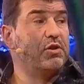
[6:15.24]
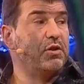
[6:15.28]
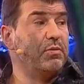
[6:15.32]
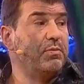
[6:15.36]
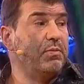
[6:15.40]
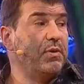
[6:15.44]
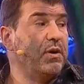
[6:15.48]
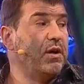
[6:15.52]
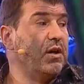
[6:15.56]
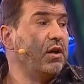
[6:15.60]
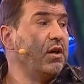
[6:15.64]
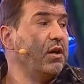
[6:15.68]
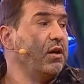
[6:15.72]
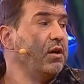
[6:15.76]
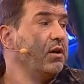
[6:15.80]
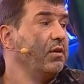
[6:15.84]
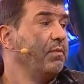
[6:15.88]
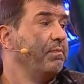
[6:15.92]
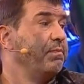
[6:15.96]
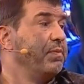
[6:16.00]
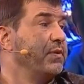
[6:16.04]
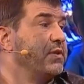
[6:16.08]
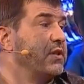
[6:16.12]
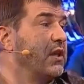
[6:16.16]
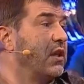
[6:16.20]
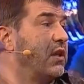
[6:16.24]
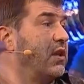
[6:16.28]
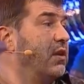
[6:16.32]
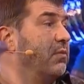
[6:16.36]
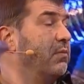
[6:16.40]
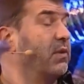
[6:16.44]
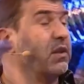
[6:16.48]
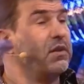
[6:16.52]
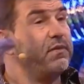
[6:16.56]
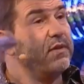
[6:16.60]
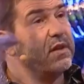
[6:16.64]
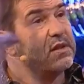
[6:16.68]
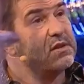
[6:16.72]
себя
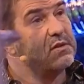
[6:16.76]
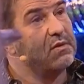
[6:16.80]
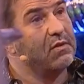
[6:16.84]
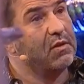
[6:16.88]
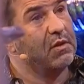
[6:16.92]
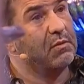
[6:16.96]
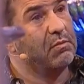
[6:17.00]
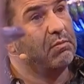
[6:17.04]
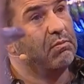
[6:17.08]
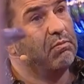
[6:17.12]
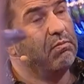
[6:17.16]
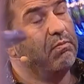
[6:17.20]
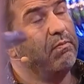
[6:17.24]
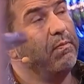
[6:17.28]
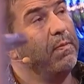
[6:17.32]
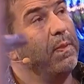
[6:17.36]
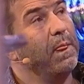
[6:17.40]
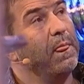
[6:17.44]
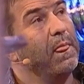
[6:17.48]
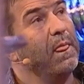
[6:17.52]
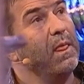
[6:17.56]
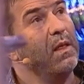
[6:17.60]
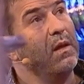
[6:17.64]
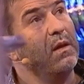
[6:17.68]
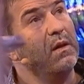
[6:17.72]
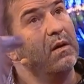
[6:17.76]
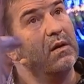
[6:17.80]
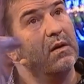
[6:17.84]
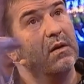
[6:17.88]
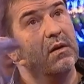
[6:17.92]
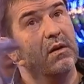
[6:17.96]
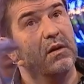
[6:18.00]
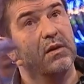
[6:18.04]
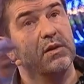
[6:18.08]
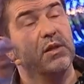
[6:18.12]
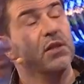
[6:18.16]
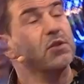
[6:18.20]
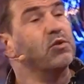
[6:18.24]
писателем ответственным,
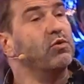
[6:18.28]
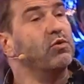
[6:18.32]
э, не